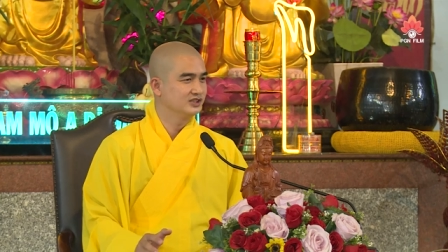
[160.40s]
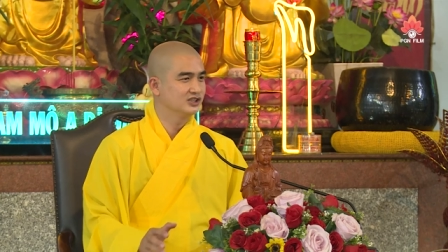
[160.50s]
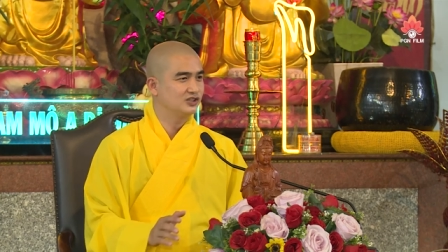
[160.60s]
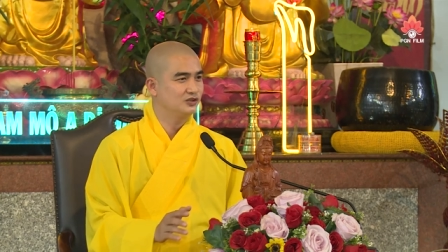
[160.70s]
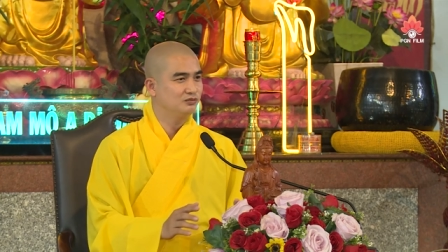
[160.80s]

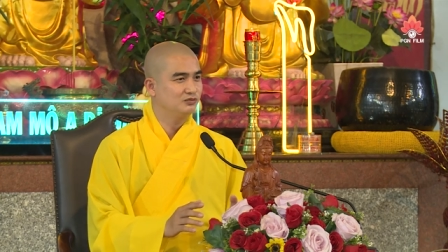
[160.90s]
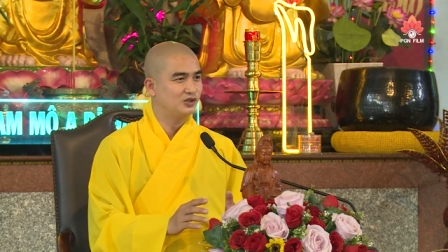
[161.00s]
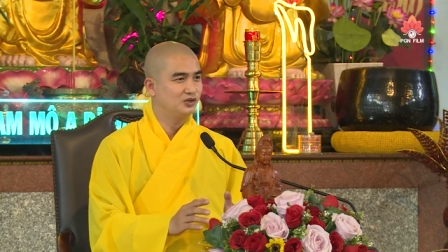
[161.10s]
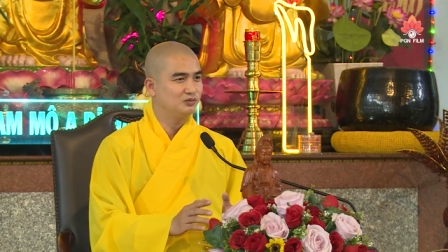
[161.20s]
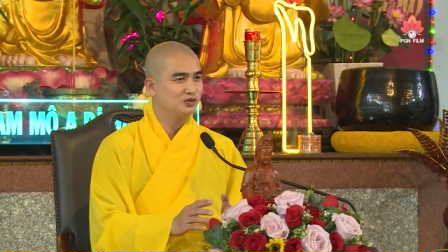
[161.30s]
nhưng chúng
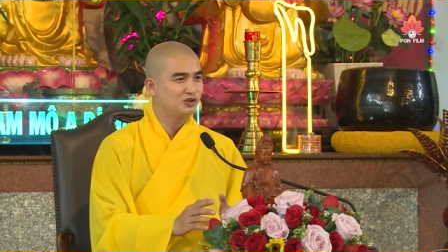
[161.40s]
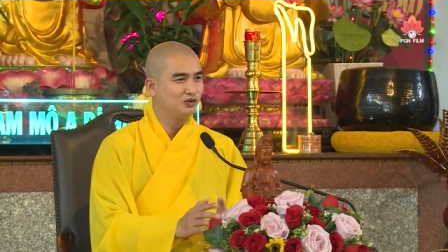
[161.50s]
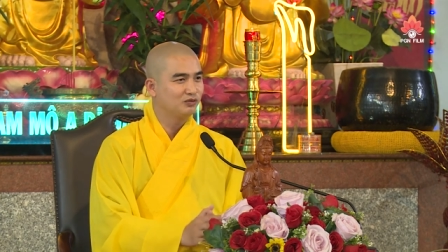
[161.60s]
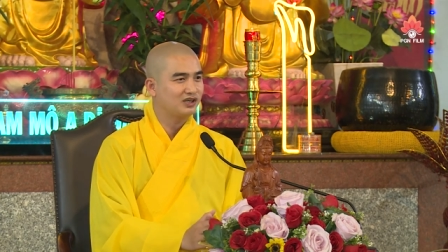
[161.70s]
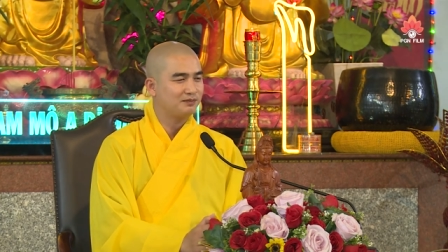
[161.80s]
tôi muốn
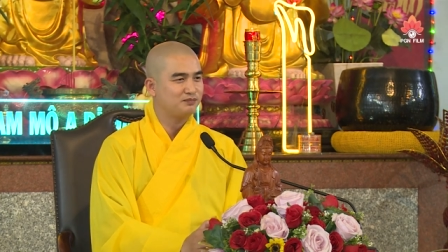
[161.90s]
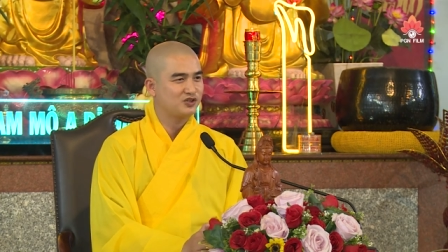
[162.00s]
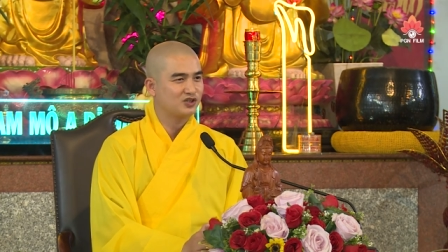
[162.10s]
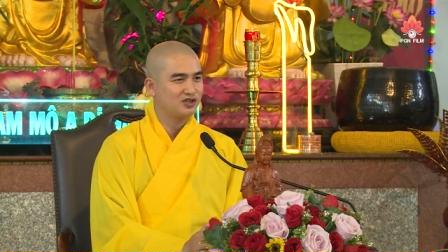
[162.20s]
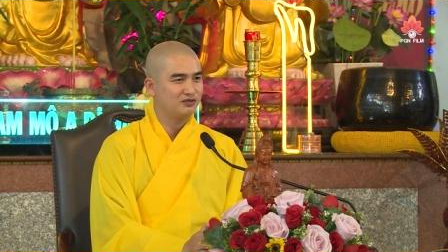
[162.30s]
cung cấp
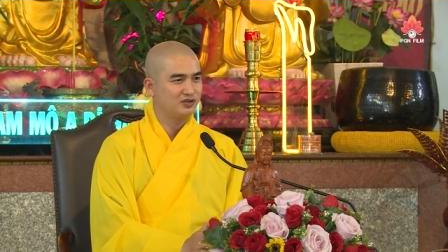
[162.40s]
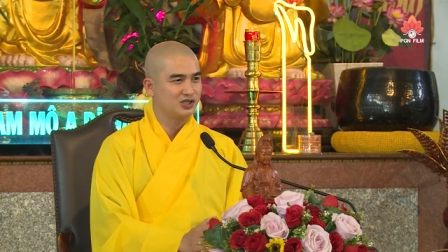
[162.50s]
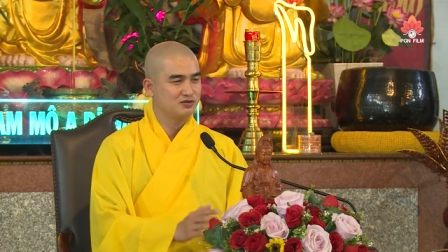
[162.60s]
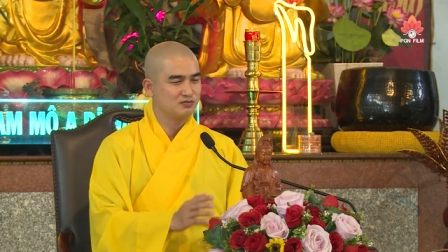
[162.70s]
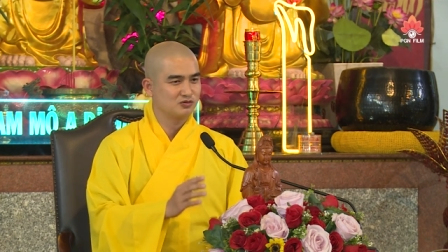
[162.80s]
cho các
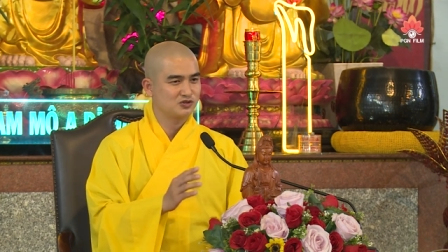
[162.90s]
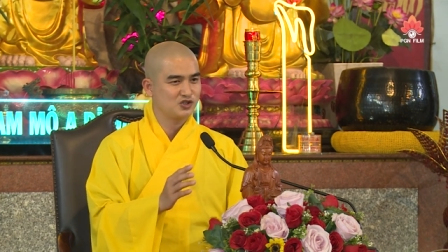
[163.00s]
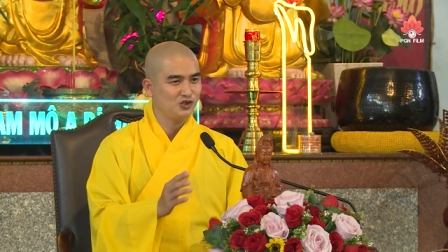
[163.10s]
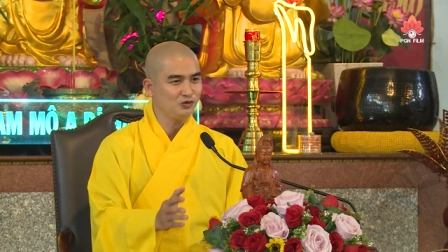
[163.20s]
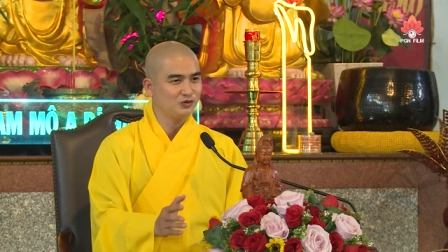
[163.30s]
vị một
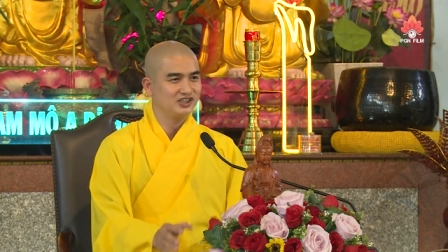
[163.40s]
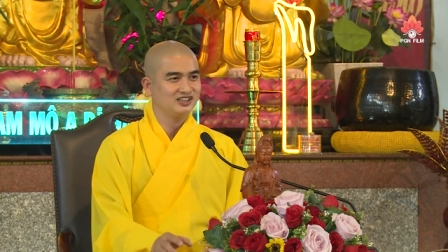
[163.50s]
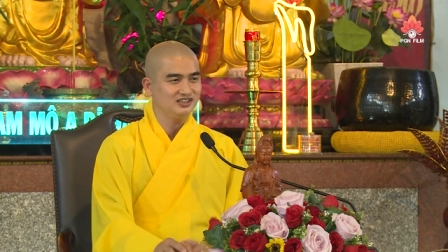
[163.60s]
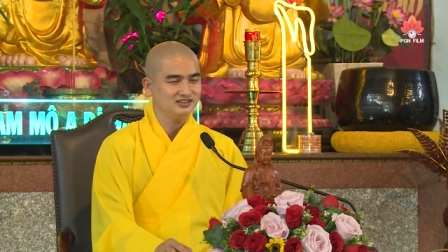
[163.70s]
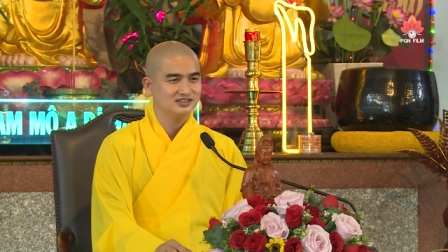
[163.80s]
số
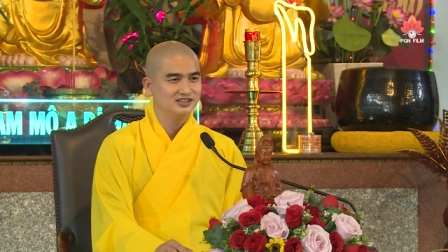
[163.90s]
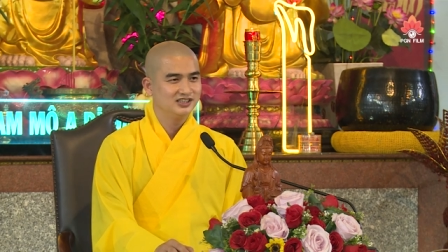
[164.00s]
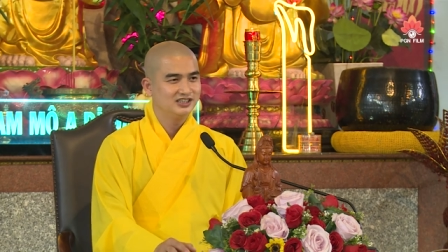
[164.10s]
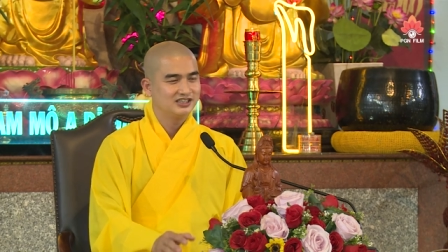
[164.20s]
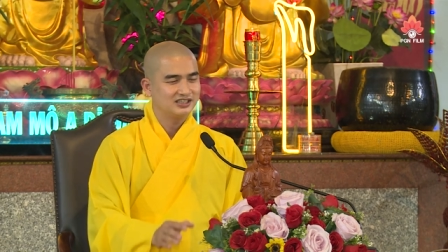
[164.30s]
kiến thức
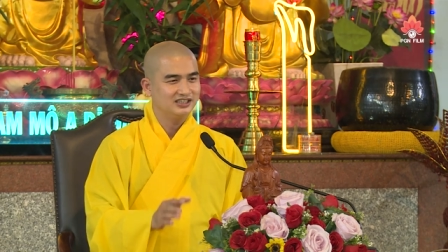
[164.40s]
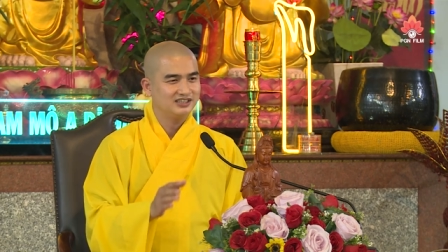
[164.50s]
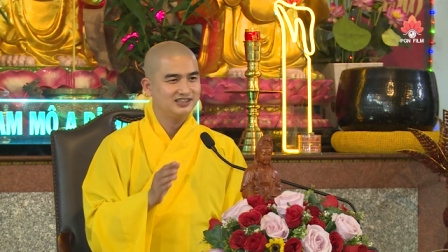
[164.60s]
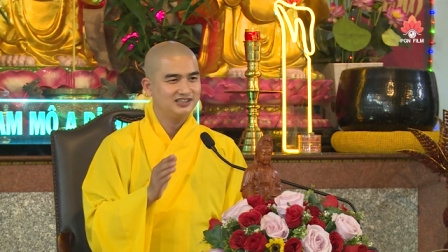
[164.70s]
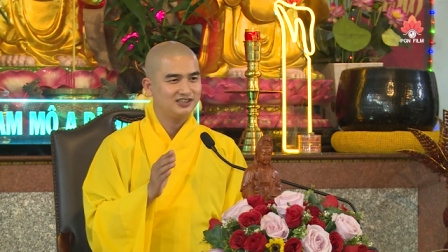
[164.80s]

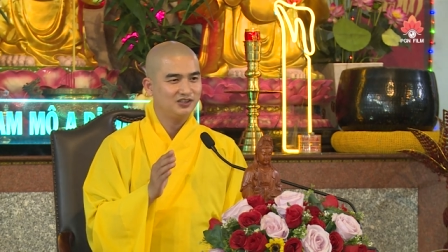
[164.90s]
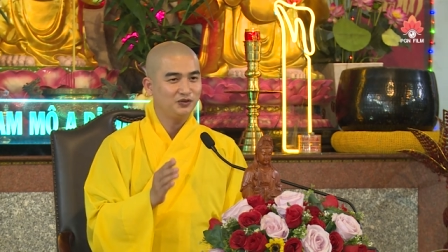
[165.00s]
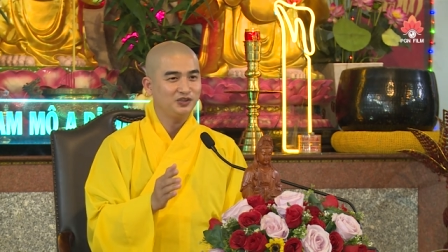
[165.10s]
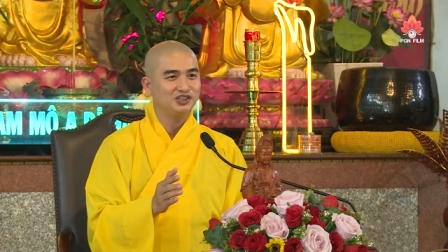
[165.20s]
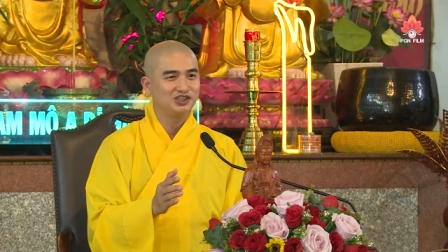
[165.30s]
để khi
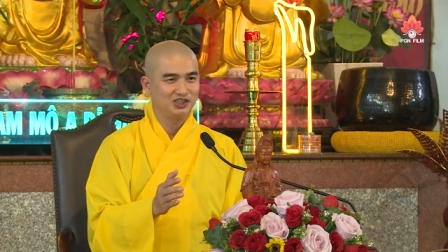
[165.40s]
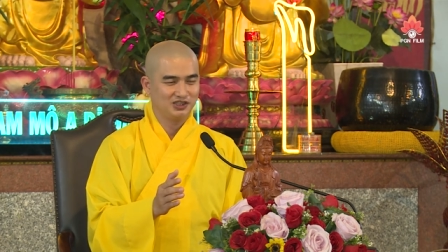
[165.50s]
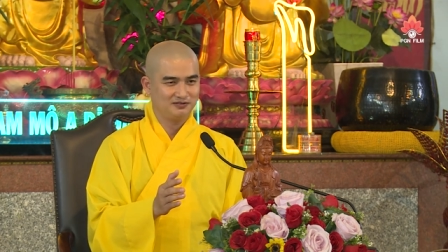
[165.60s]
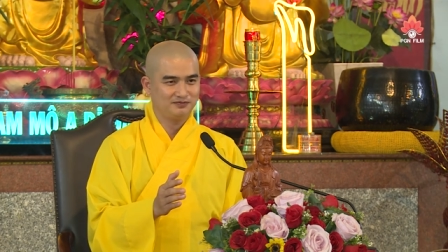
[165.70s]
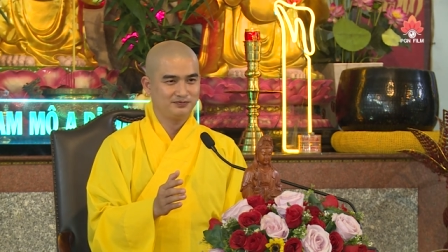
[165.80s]
đối
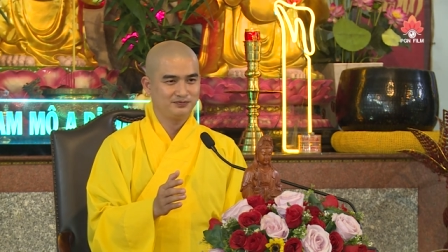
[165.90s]
diện